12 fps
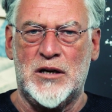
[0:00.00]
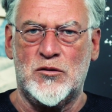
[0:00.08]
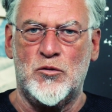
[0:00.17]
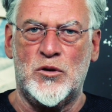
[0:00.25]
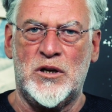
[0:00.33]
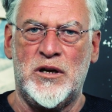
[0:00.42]

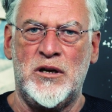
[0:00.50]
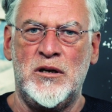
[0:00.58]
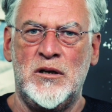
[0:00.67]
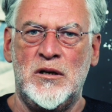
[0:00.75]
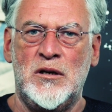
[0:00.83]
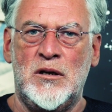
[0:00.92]

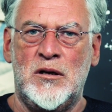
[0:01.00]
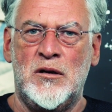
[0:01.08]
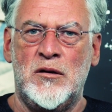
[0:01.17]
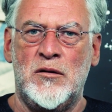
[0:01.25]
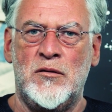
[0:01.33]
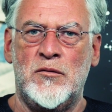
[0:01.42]
которой
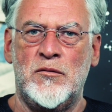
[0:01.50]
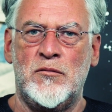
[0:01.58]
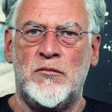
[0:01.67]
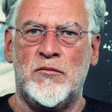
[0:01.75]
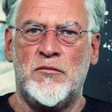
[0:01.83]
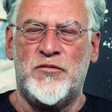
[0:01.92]

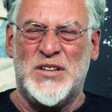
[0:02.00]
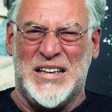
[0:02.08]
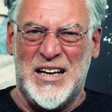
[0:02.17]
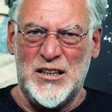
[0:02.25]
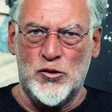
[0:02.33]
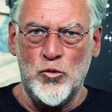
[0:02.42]
в
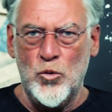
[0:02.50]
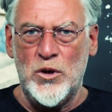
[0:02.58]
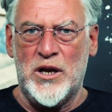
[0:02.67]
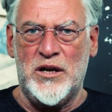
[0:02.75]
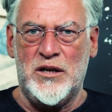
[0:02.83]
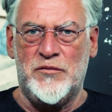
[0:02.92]

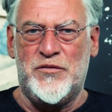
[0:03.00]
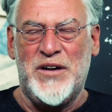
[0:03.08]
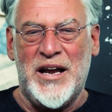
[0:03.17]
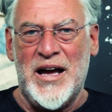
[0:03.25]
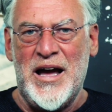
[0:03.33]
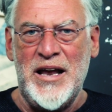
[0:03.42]
натуре и в
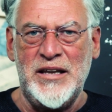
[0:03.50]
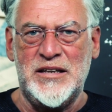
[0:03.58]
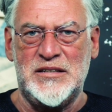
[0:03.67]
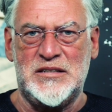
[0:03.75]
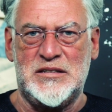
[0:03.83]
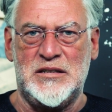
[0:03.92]

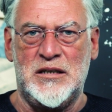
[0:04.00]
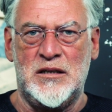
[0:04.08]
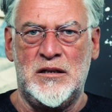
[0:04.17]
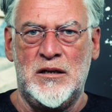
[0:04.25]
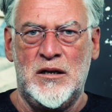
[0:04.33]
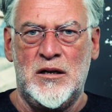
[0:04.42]

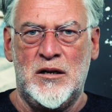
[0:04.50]
реальности